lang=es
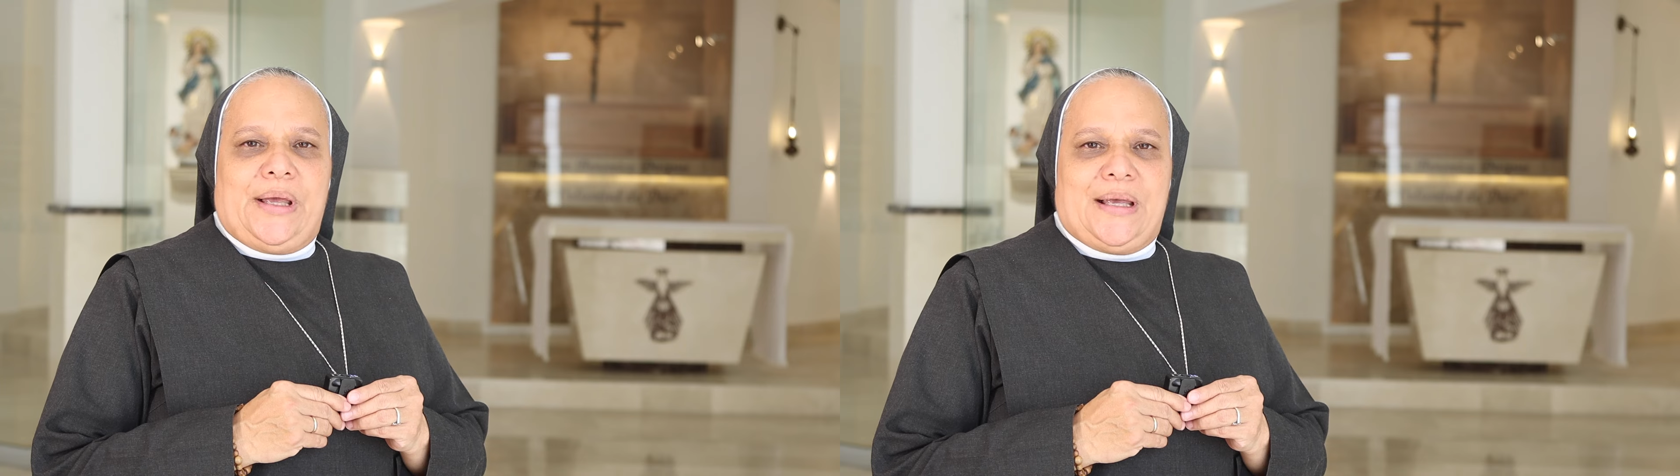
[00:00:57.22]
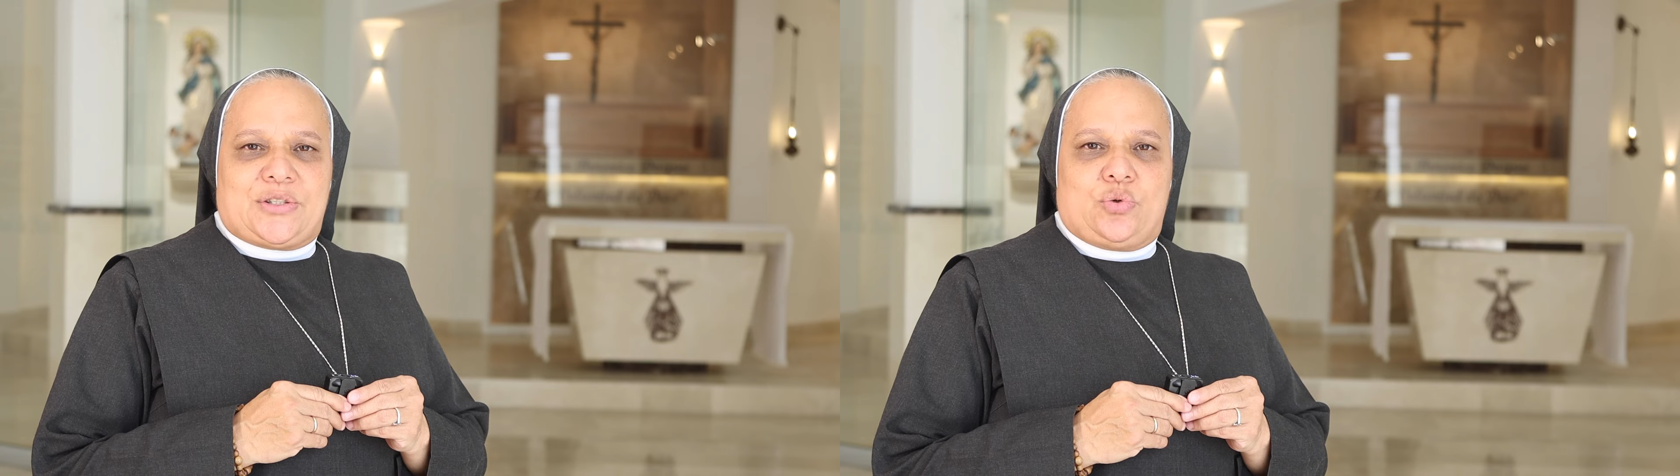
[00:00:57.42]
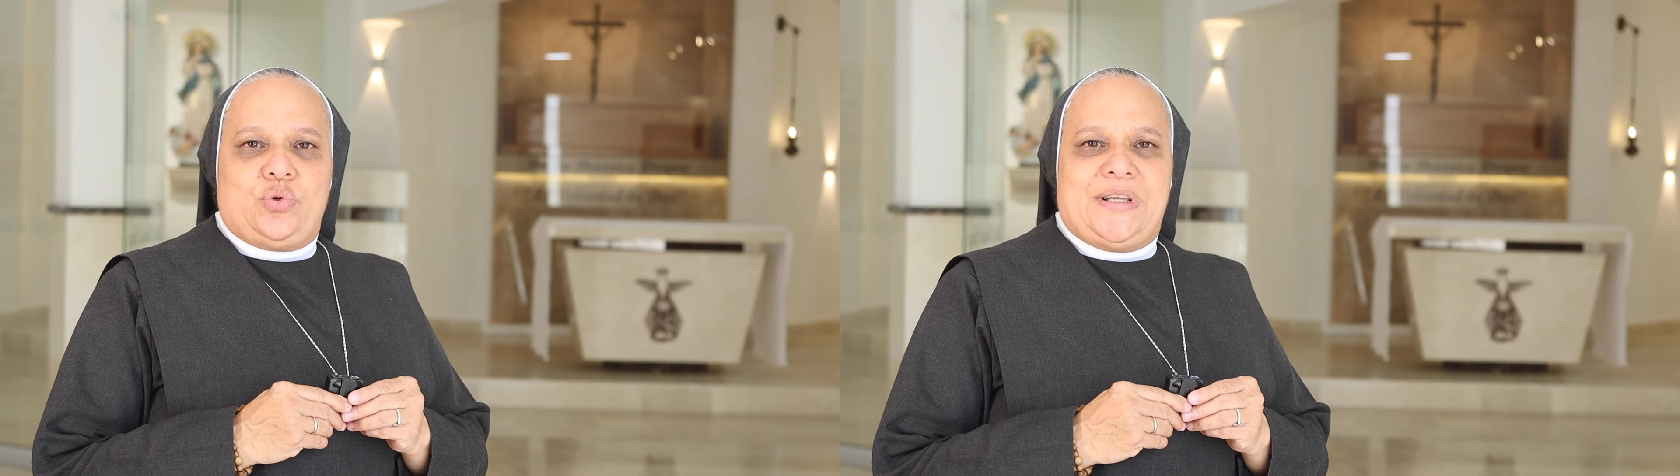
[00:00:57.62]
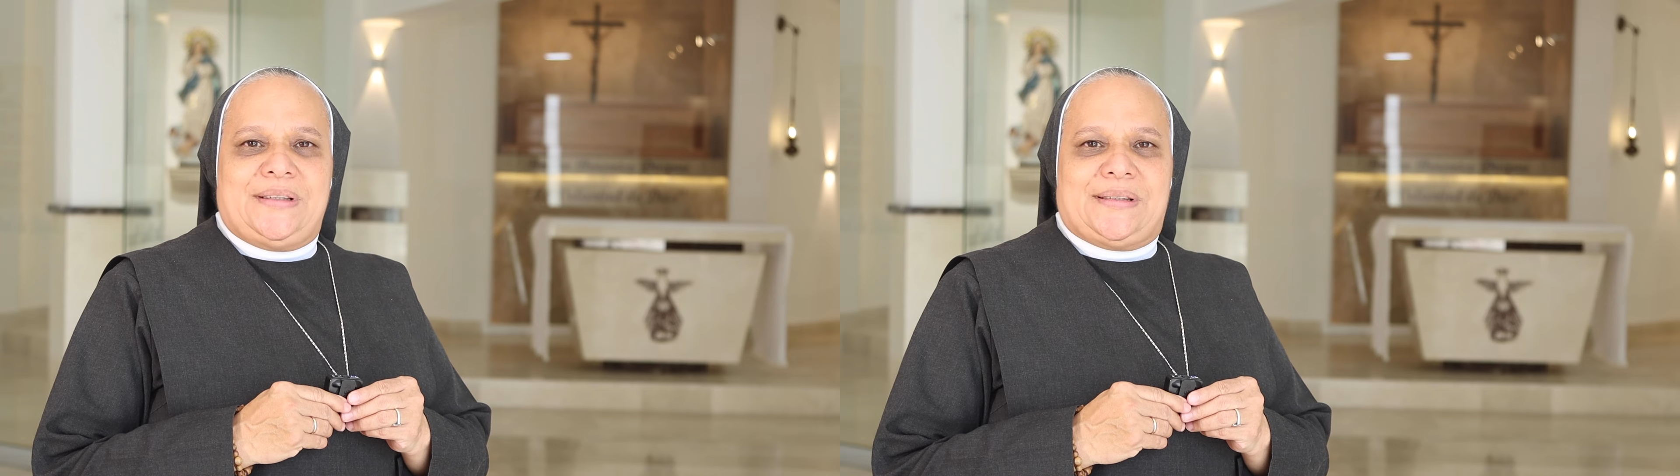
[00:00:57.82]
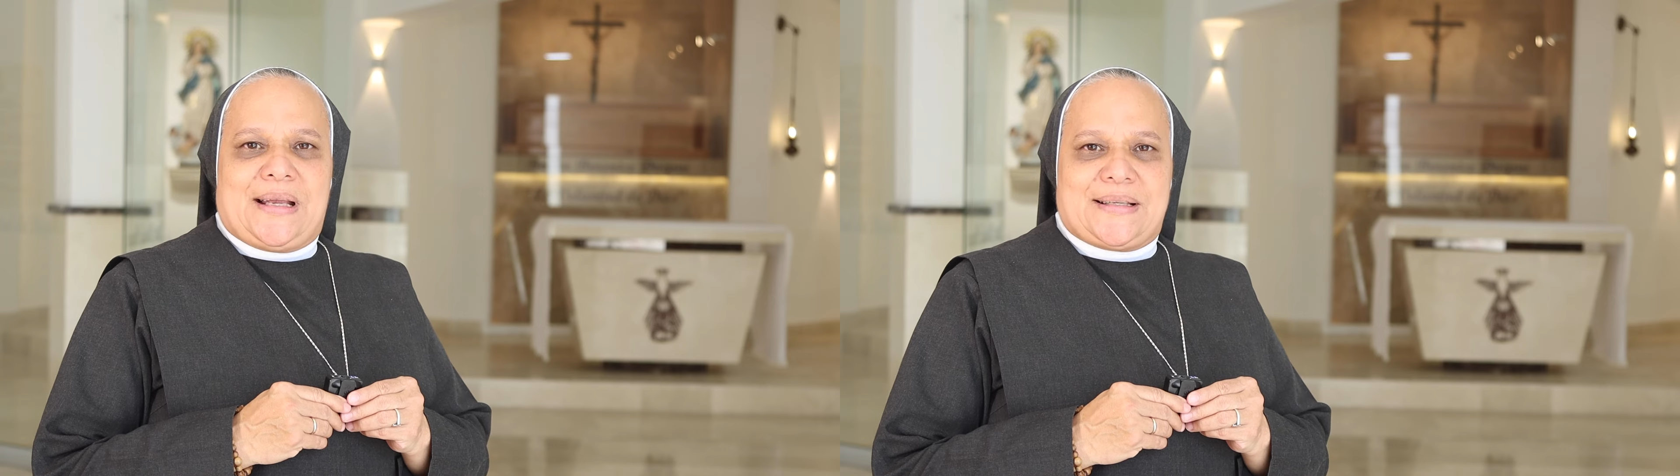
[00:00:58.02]
es un
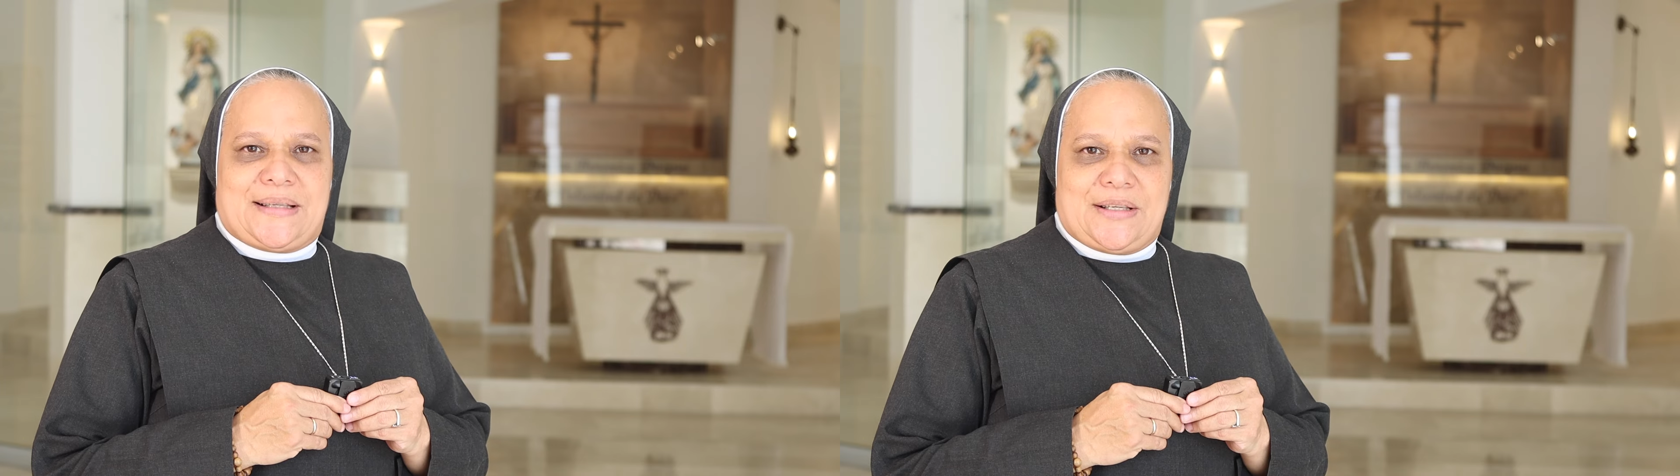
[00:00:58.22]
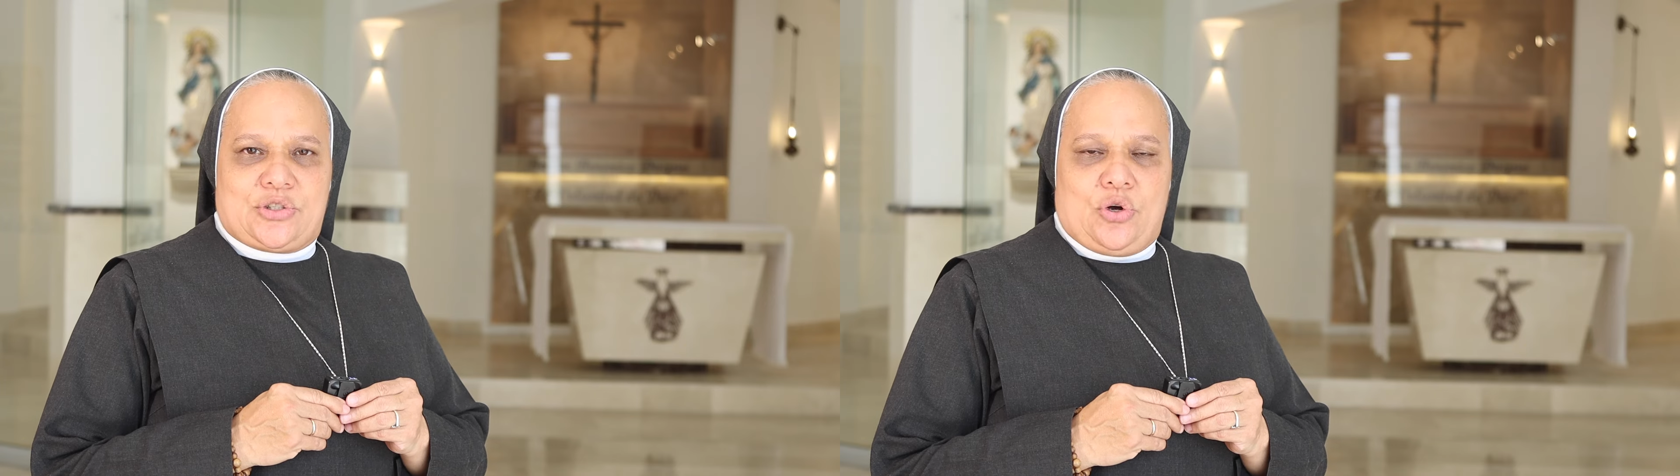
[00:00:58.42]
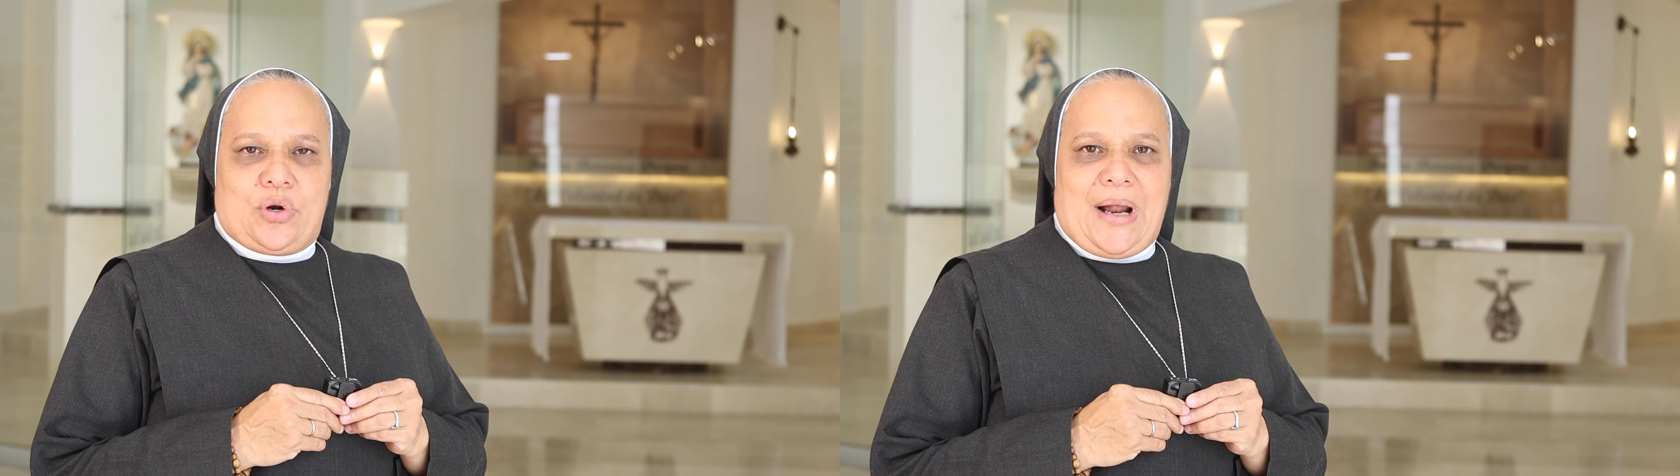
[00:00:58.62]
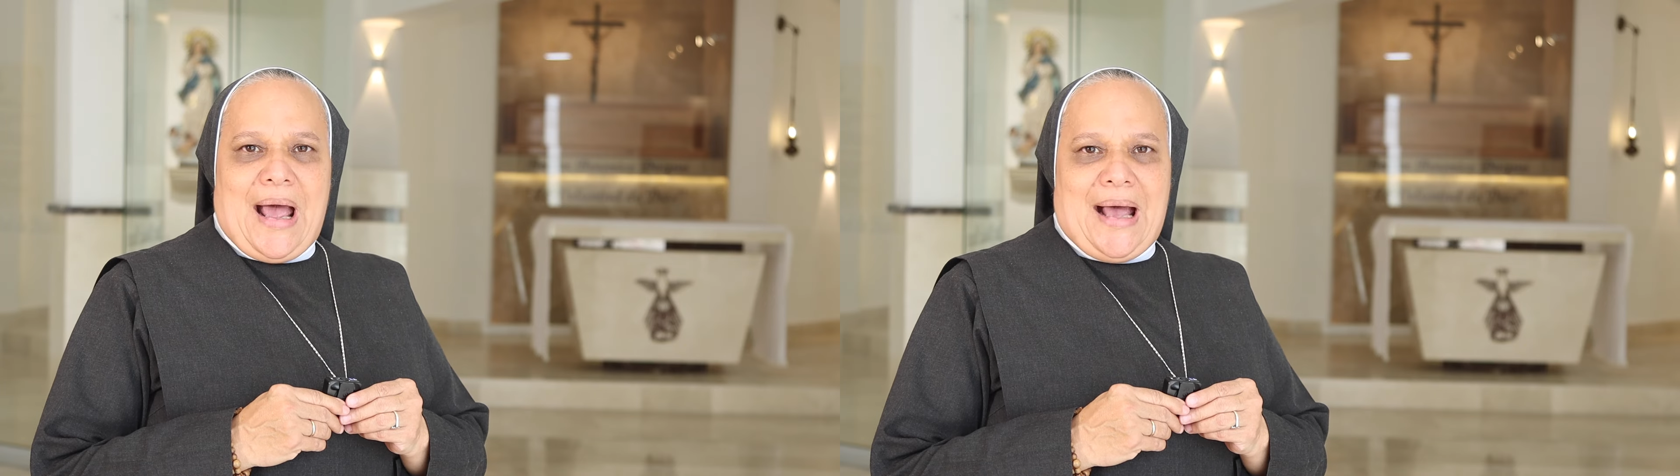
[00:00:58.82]
intercesor